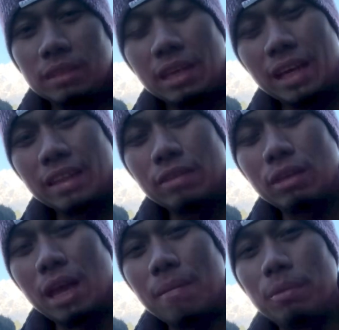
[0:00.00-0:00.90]
Kahit anong
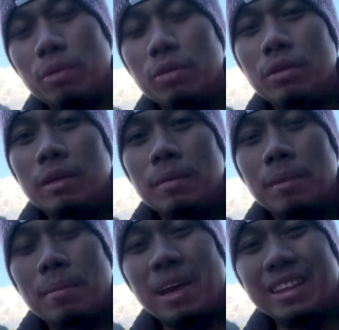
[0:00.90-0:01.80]
lahi po,
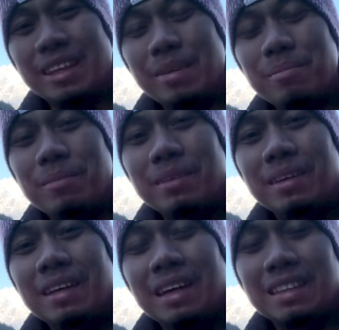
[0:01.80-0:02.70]
mapaitim,
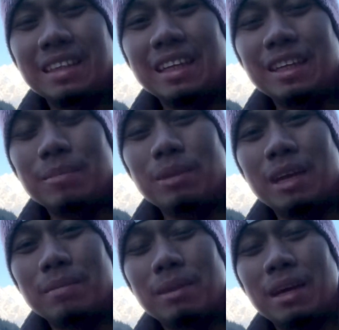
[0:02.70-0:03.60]
kasi nandito po
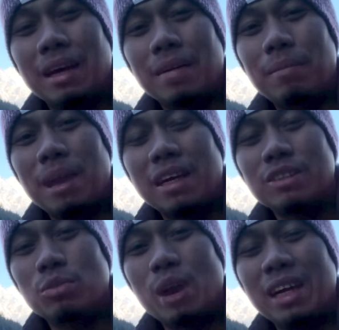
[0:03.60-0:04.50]
lahat mga
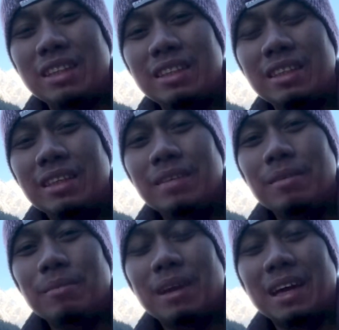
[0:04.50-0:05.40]
blacks, whites,
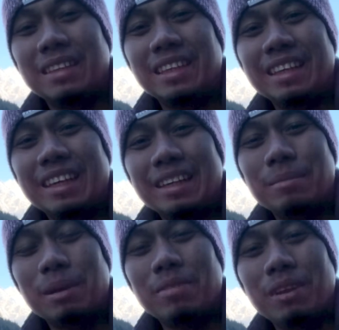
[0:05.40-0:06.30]
mga singkit,
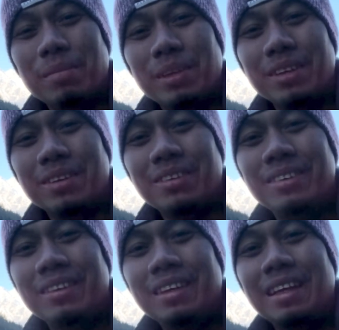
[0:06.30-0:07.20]
mga Filipino,
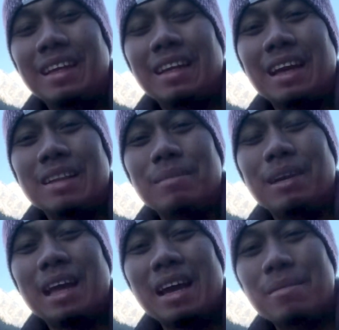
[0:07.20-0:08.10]
lahat ng
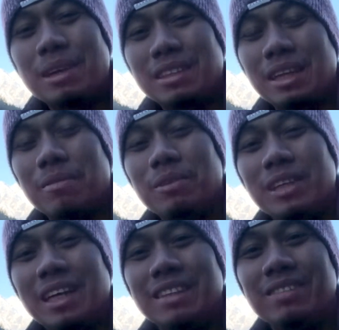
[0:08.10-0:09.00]
mga lahi, mga
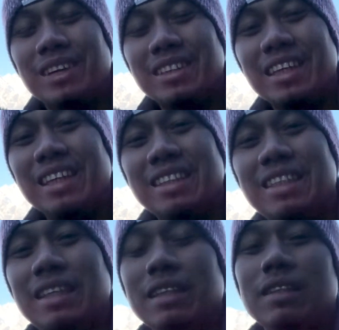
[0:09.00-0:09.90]
Singaporeans, mga
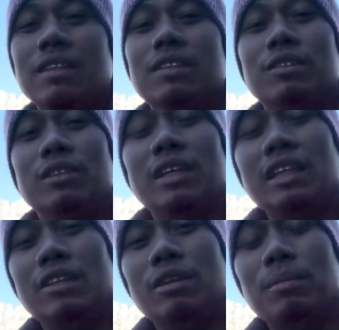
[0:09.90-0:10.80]
Chinese. So
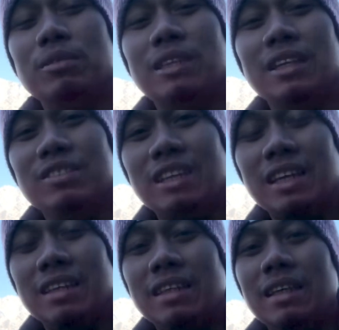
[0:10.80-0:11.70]
nandito na po sa New
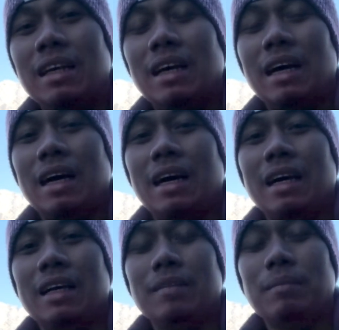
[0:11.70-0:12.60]
Zealand.
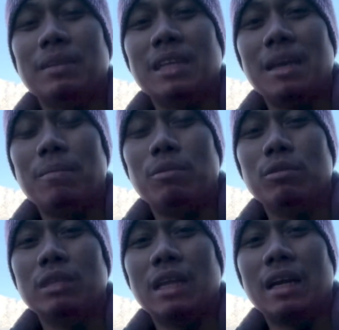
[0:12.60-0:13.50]
At masaya
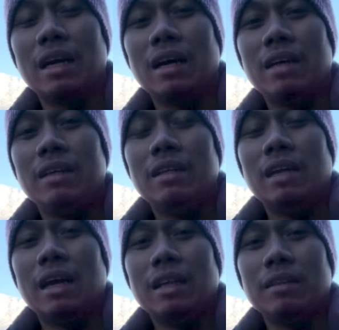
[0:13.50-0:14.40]
po talaga
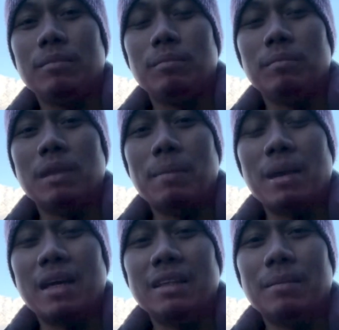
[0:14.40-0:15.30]
at
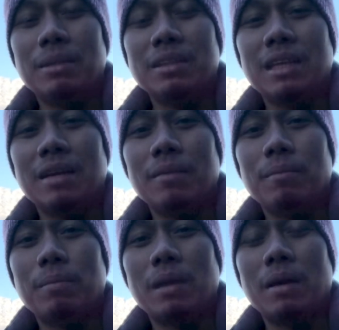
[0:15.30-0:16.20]
napakagandang bansa
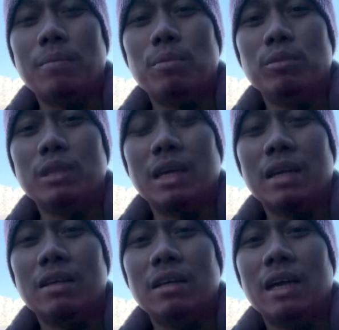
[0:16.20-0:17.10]
para
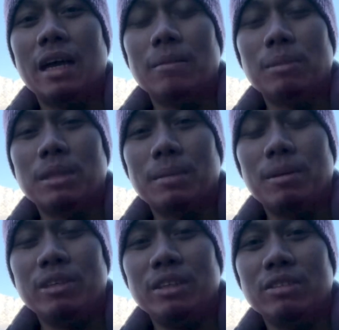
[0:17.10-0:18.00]
pumunta at
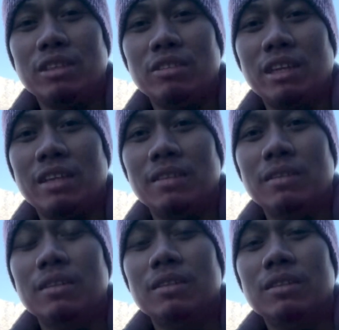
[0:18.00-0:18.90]
magtrabaho dito sa New Zealand.
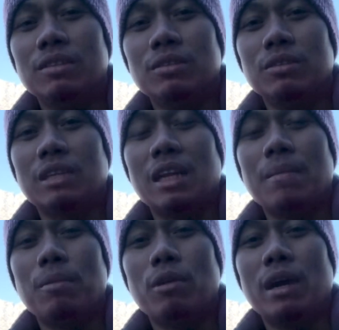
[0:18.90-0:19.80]
So sana
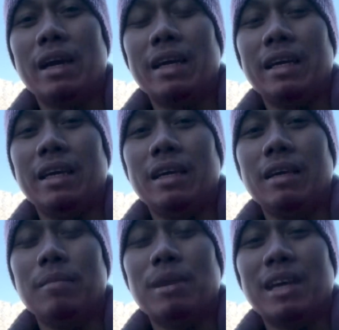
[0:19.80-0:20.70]
po
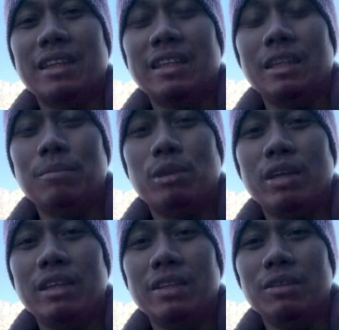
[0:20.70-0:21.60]
ay makarating din po
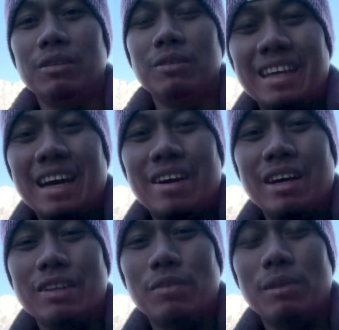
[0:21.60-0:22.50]
kayo dito
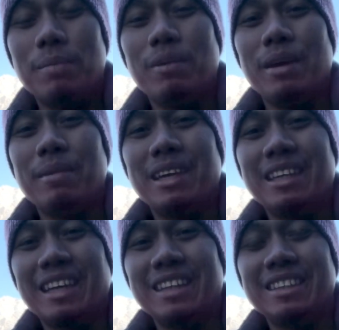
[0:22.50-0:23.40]
at hopefully po ay
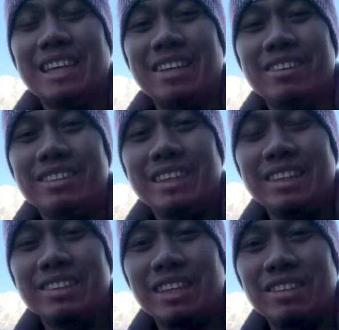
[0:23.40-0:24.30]
magkita-kits tayo
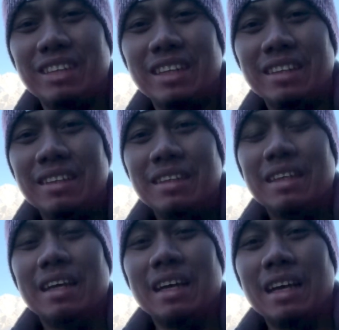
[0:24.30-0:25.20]
dito sa New Zealand.
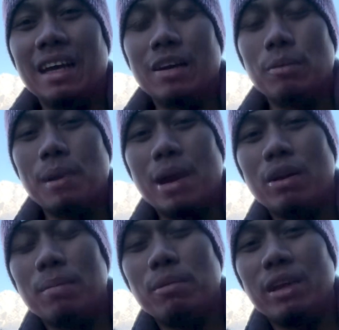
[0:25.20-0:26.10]
Kaya kung bago
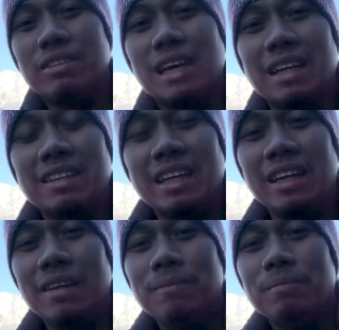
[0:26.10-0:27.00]
lang po kayo sa akin
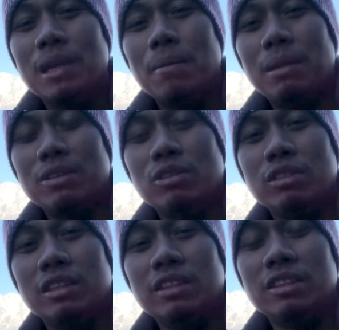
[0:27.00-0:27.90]
channel, please
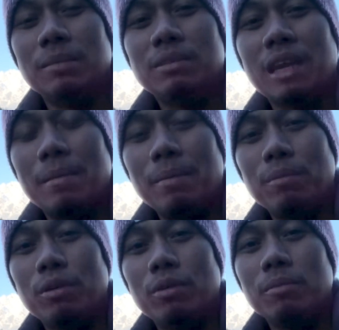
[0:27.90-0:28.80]
consider subscribing
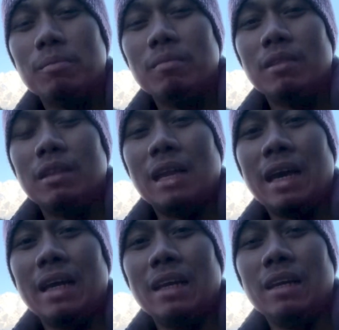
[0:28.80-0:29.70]
po
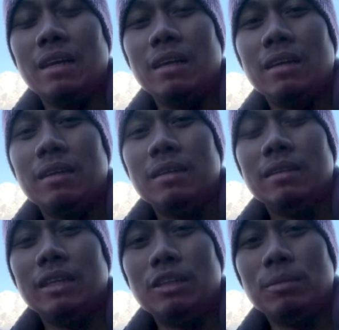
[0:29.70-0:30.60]
dahil
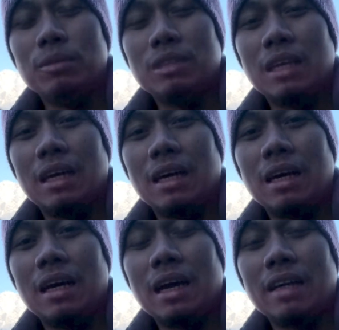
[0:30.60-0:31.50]
dito po sa
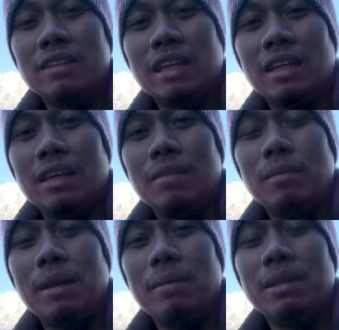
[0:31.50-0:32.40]
aking channel,
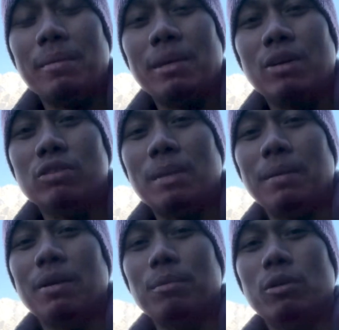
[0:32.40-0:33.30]
malimit na
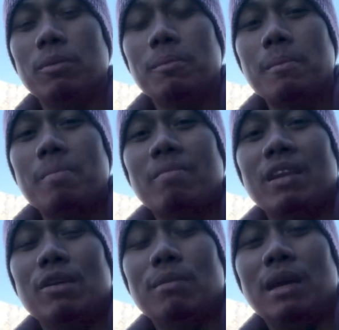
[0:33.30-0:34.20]
pinag-usapan ko po
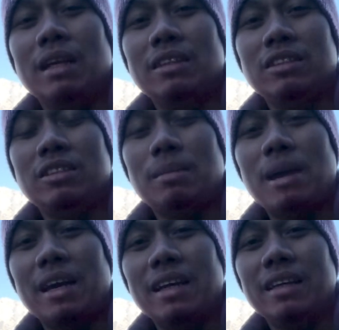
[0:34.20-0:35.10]
yung mga latest job
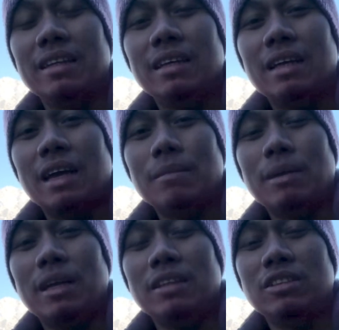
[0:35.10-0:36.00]
hiring at
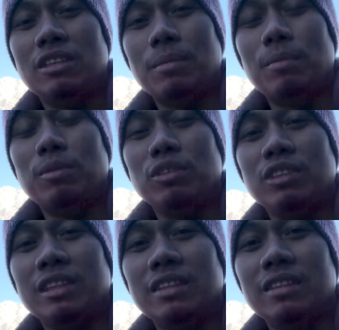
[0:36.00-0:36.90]
mga latest job
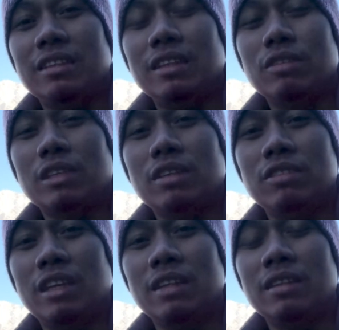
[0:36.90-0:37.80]
opportunities dito sa New
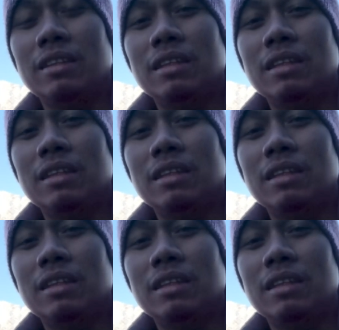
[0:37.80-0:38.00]
Zealand.